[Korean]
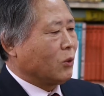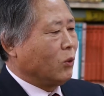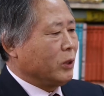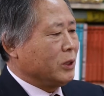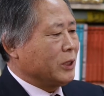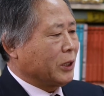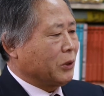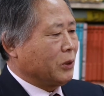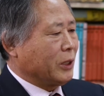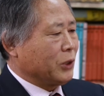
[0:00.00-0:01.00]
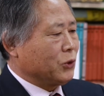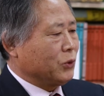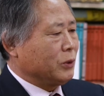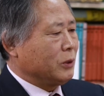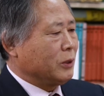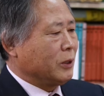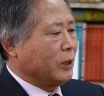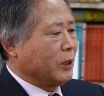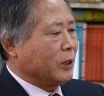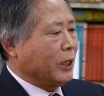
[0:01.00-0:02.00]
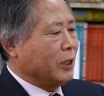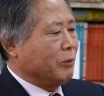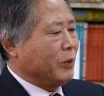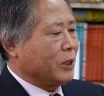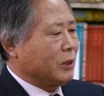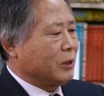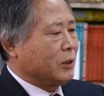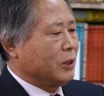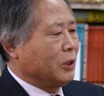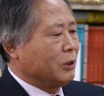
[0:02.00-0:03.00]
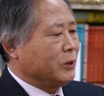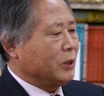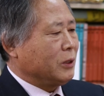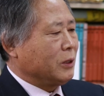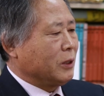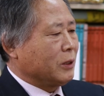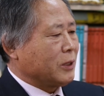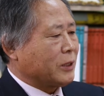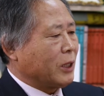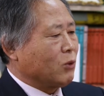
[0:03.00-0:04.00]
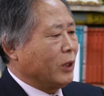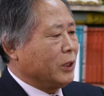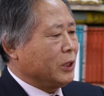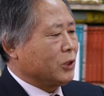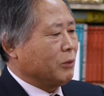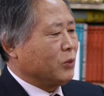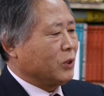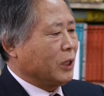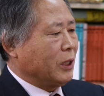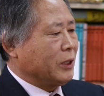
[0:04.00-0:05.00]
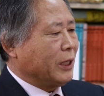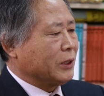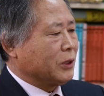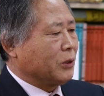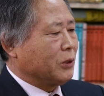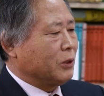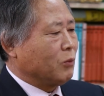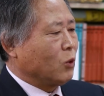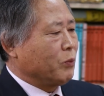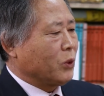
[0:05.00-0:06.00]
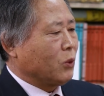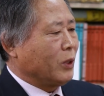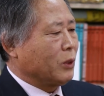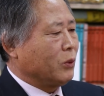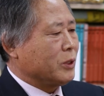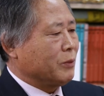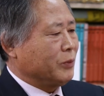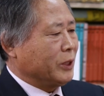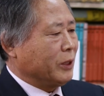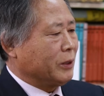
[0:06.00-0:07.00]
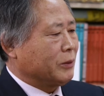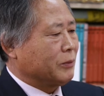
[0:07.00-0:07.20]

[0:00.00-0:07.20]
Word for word: 공인 자격을 갖춘 개인 및 기업의 자산관리 전문가 양성을 목표로 하고 있습니다.